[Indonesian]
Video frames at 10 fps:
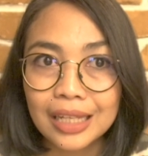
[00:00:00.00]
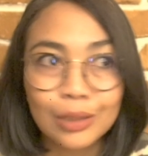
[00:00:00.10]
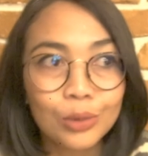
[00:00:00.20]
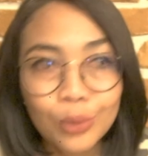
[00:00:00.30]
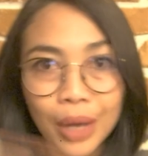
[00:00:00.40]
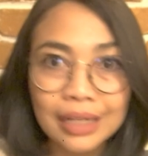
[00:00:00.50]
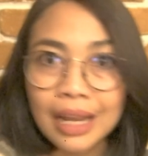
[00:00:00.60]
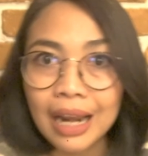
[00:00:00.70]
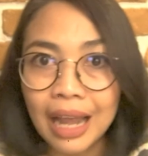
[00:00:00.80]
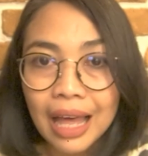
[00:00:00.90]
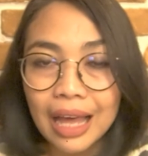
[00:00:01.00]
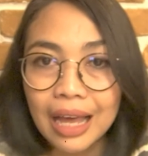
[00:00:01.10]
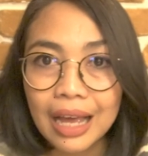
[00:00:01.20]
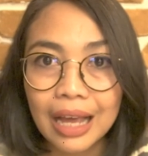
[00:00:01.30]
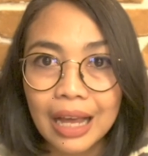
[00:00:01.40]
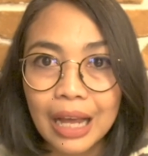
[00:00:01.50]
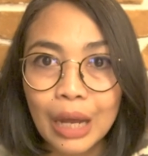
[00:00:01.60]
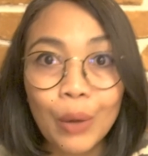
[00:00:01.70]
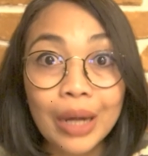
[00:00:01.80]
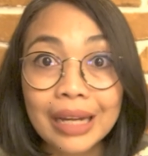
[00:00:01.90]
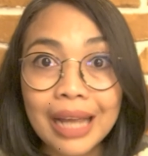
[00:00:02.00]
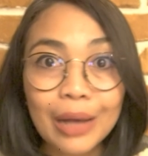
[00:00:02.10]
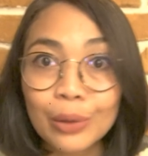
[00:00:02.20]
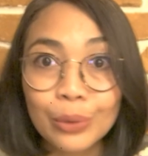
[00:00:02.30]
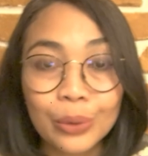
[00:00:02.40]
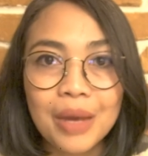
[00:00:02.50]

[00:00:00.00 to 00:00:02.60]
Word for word: itu adalah keluargaku.